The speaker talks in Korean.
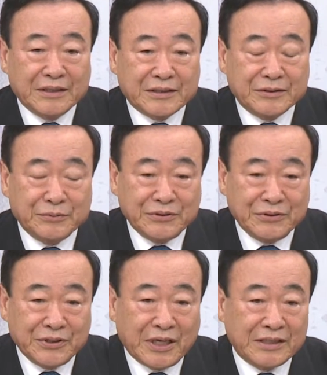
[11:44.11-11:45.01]

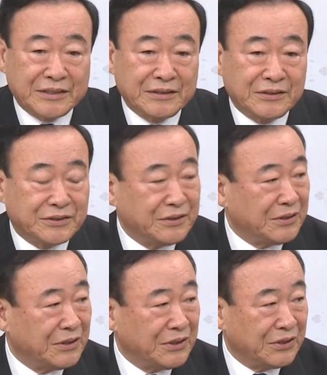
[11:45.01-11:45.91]
그분들이 하시는
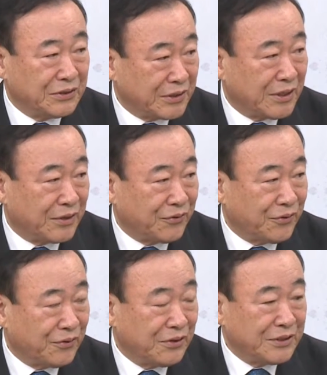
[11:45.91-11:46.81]
것을 연계하고